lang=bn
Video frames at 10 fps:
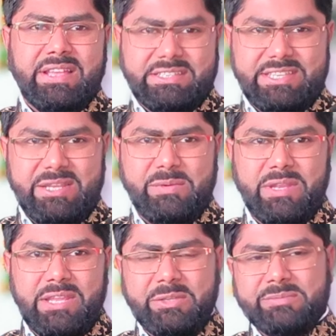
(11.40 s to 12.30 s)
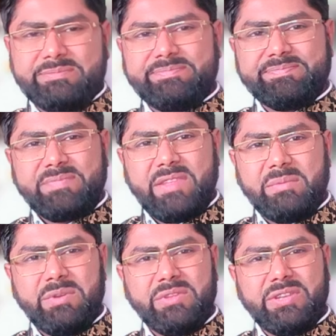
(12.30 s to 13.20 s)
আসসালামু আলাইকুম
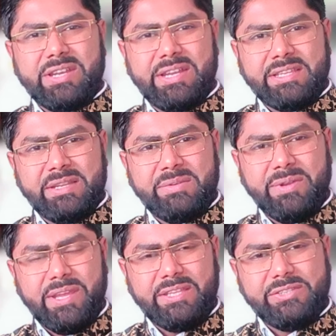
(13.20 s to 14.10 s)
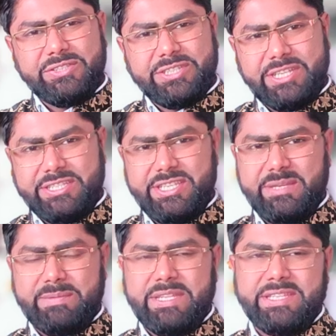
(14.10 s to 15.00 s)
বন্ধুরা ডাক্তার ফরহাদ হোসেন আছি
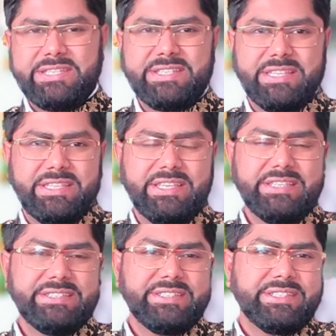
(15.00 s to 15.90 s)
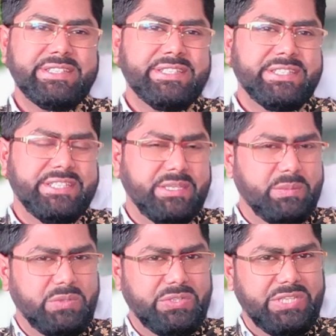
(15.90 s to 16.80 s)
আপনাদের সাথে এই
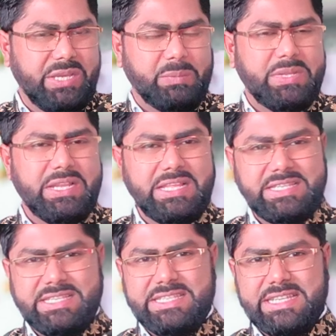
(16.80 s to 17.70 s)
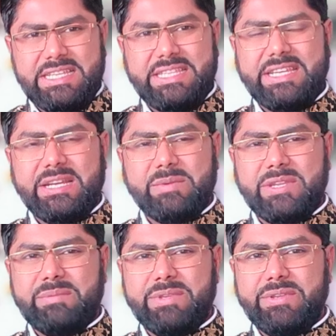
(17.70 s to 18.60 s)
মুহূর্তে আপনারা যে যেখান থেকে আমার
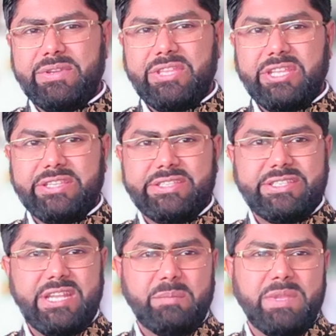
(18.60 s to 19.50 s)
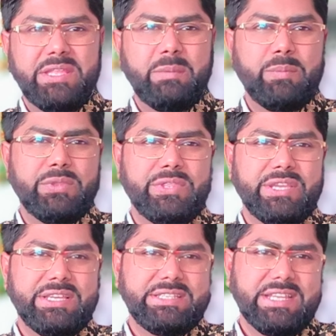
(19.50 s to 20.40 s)
এই ভিডিওটি দেখতেছেন আপনাদের
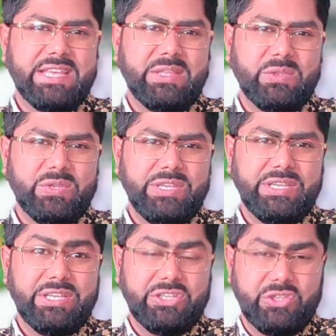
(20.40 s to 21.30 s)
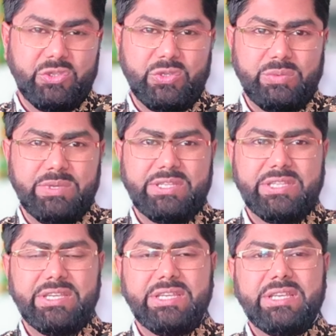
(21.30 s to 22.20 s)
প্রত্যেককে জানাই আন্তরিক ধন্যবাদ
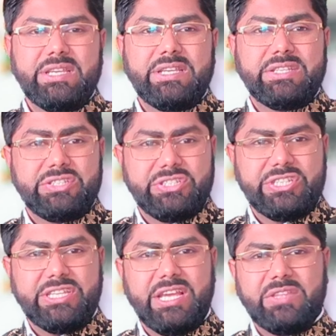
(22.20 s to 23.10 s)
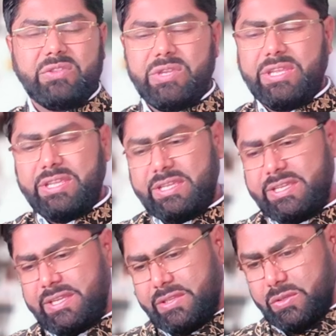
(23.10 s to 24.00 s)
সেই সাথে আন্তরিক
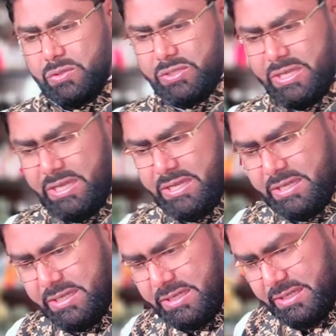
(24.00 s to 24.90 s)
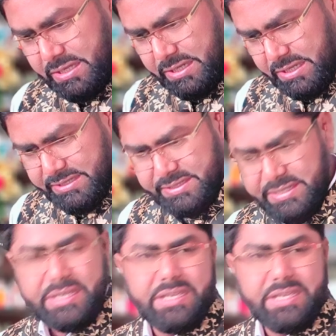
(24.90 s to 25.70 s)
কৃতজ্ঞতা আজকে